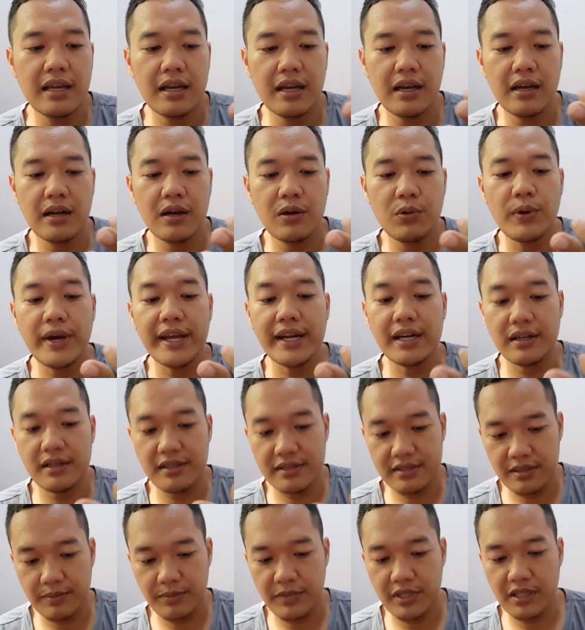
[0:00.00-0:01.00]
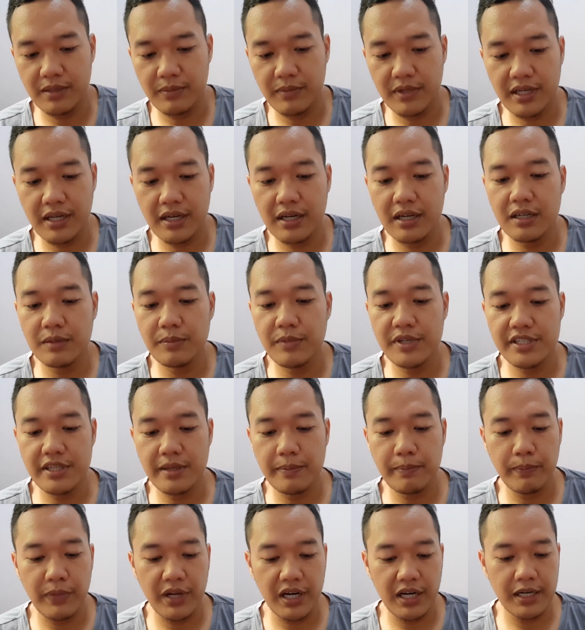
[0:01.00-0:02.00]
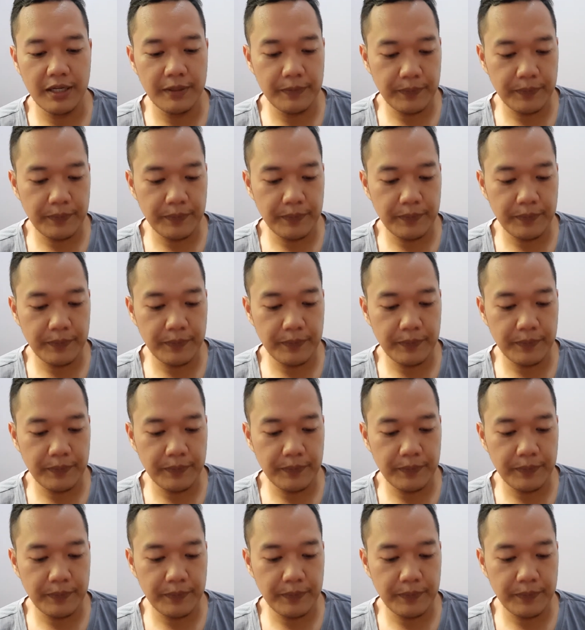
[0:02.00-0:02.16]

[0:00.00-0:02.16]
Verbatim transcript: uh, wireless teman-teman karena lebih simpel